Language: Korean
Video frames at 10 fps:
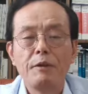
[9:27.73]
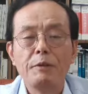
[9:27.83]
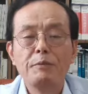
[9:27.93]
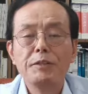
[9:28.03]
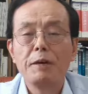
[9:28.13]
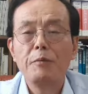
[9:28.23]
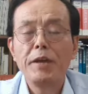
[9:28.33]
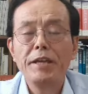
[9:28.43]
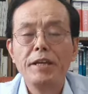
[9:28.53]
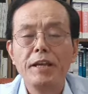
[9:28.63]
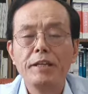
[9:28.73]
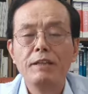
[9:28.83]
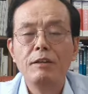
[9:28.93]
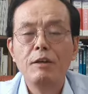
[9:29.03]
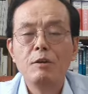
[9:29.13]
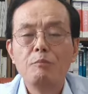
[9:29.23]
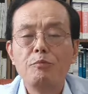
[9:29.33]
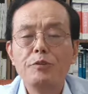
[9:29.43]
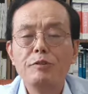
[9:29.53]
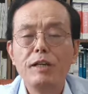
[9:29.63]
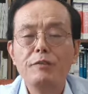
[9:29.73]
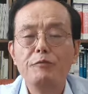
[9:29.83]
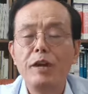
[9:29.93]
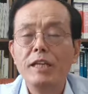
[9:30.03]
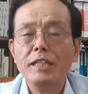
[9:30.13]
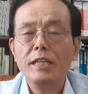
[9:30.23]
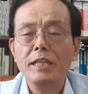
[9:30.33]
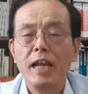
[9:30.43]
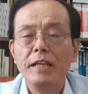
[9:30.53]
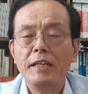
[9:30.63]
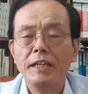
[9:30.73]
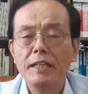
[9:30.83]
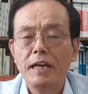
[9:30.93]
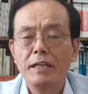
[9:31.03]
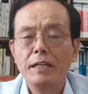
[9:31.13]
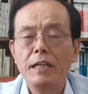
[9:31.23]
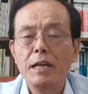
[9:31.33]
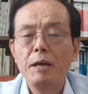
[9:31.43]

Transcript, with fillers: 외부 자본에 의한 부유한 외지인에 의한